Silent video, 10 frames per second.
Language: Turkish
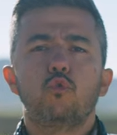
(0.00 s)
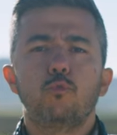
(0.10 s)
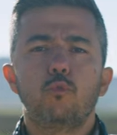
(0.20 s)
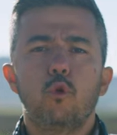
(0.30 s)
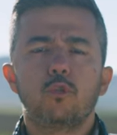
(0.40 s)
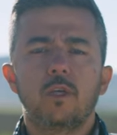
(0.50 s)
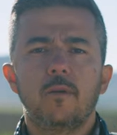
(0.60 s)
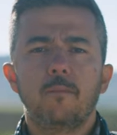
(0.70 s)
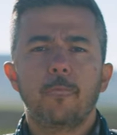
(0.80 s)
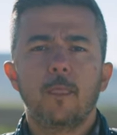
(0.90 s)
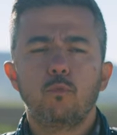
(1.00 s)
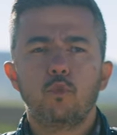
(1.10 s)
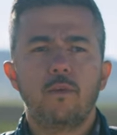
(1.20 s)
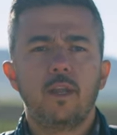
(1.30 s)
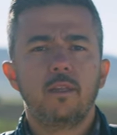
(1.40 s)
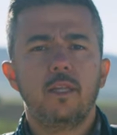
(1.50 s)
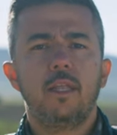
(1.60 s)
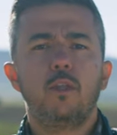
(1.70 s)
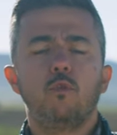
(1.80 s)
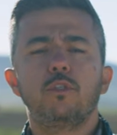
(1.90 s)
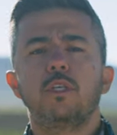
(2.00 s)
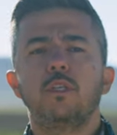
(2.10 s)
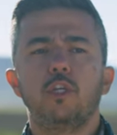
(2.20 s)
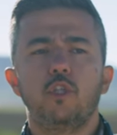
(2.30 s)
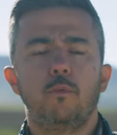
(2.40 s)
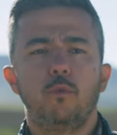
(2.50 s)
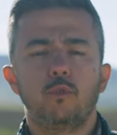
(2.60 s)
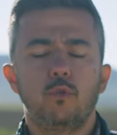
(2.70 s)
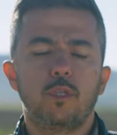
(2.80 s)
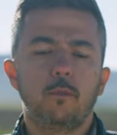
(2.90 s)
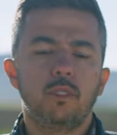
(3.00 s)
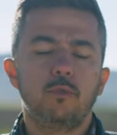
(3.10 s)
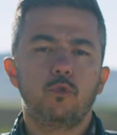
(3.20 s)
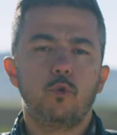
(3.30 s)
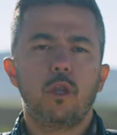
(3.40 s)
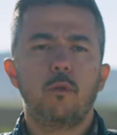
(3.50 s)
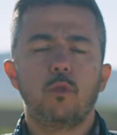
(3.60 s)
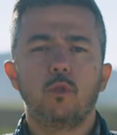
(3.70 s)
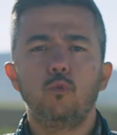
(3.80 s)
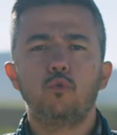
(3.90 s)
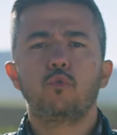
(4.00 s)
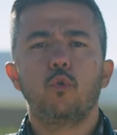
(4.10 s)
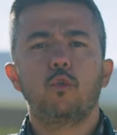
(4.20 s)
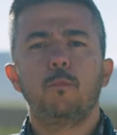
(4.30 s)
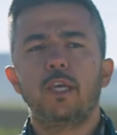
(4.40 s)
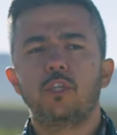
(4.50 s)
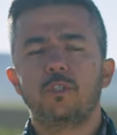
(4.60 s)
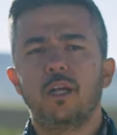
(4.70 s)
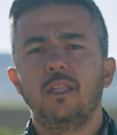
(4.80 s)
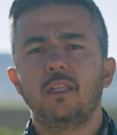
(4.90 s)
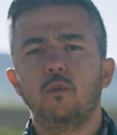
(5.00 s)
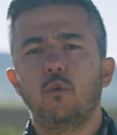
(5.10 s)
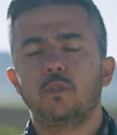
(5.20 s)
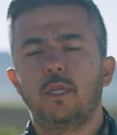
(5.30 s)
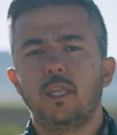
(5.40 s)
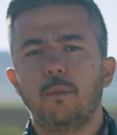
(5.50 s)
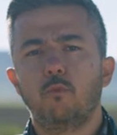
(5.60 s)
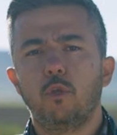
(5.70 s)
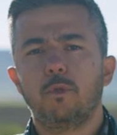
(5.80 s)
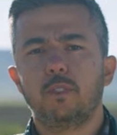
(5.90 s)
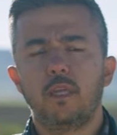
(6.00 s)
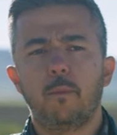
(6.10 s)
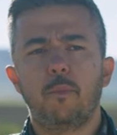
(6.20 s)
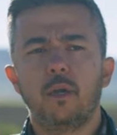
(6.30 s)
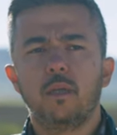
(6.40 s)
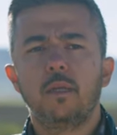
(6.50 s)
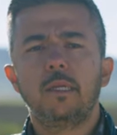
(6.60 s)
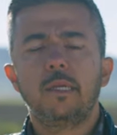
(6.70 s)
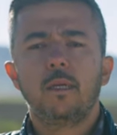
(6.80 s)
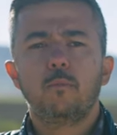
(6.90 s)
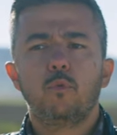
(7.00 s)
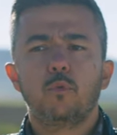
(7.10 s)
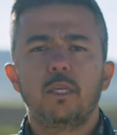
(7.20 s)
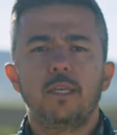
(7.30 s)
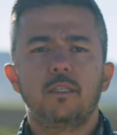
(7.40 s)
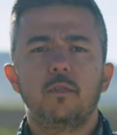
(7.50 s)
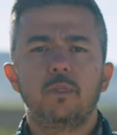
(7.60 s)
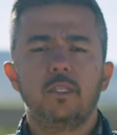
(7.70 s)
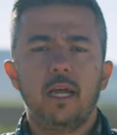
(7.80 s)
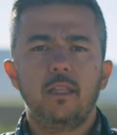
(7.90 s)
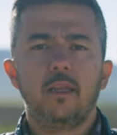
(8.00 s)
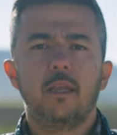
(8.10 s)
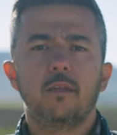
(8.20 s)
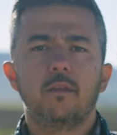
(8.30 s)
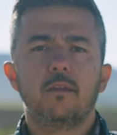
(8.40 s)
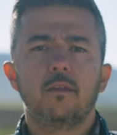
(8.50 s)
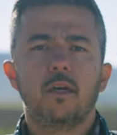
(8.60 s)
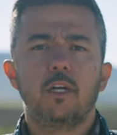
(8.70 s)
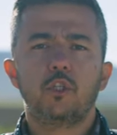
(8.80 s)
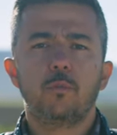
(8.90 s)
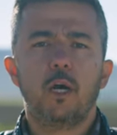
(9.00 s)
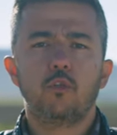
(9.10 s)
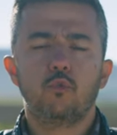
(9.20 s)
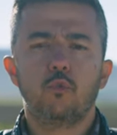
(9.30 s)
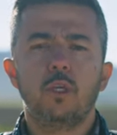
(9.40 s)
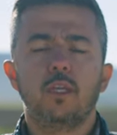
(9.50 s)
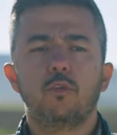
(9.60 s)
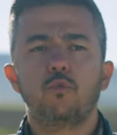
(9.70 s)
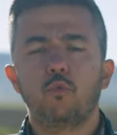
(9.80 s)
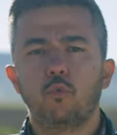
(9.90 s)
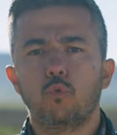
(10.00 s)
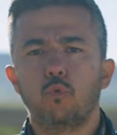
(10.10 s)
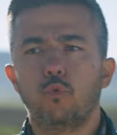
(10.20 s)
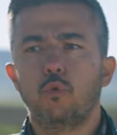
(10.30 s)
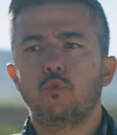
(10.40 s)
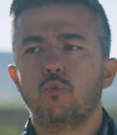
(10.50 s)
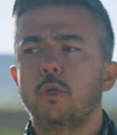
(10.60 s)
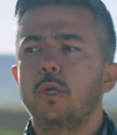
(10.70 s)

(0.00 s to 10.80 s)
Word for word: gözümüz yoksa bu sefer ileri dönük sıkıntı yaşayabiliyoruz. O yüzden bizim için önemli olan 3, 4, 5 sağlıklı gözden tepe budamasını yapmak. Bu kestiğimiz yerlere aşı macunu ya da su tutu sürüyoruz.